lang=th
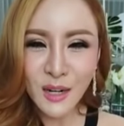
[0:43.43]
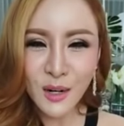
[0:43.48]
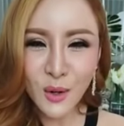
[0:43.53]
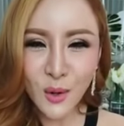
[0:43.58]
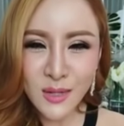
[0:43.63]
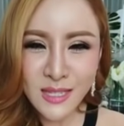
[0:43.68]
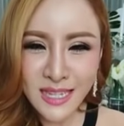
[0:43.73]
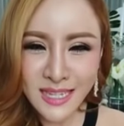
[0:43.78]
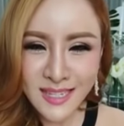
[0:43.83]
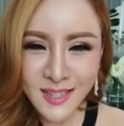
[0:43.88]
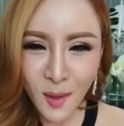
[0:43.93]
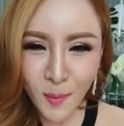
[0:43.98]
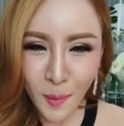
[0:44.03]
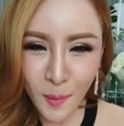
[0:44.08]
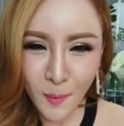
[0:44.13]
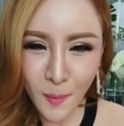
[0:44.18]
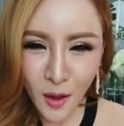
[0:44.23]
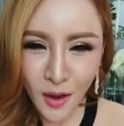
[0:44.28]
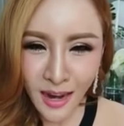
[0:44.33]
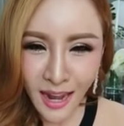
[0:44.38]
ลูกจากสป
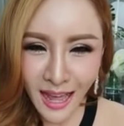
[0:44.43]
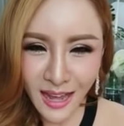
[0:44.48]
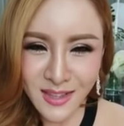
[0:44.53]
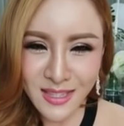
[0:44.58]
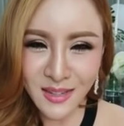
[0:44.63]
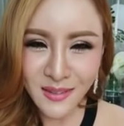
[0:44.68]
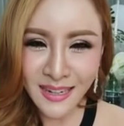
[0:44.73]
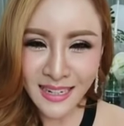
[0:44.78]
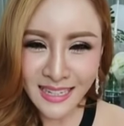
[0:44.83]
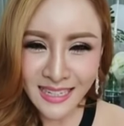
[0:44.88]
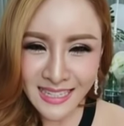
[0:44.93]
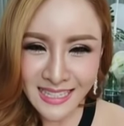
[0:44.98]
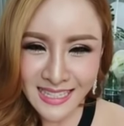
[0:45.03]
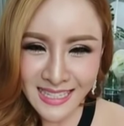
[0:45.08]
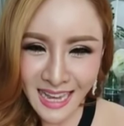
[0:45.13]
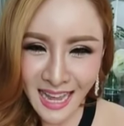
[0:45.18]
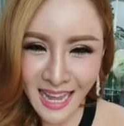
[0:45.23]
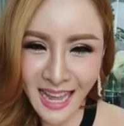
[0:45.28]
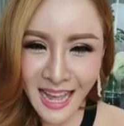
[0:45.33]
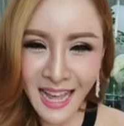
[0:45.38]
ปลาว สวัสดี
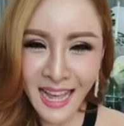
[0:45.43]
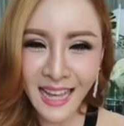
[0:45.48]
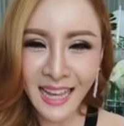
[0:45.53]
จ้า